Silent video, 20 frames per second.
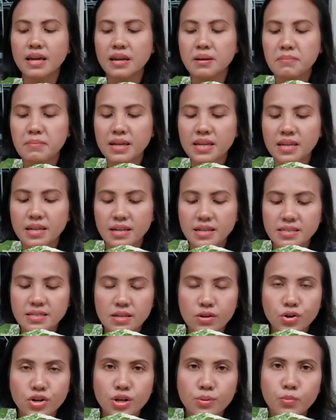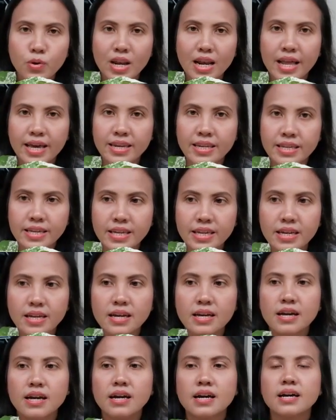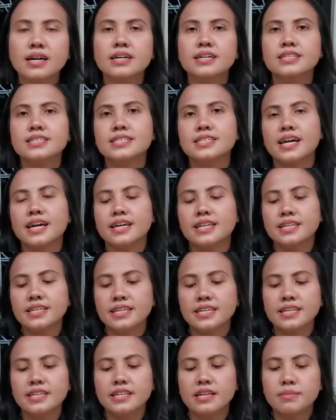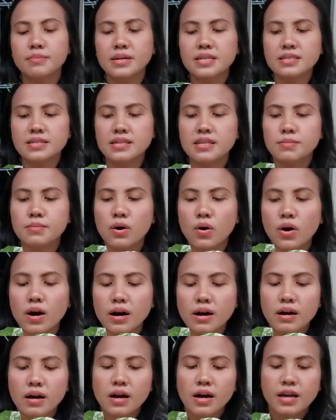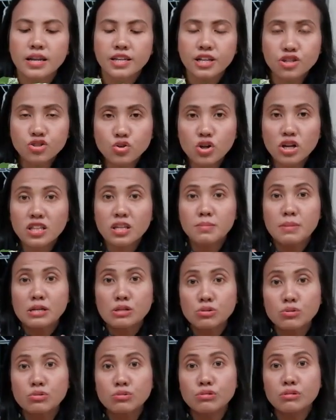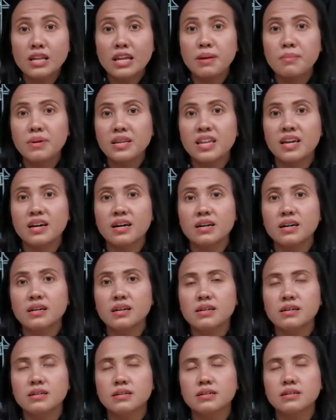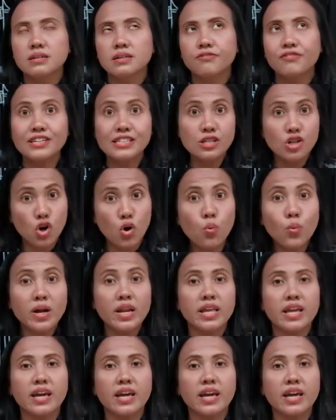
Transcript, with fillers: tanaman ini singonium mainlandi. Jadi dia masih di bawah. Dia juga termasuk tanaman yang uh, fast grower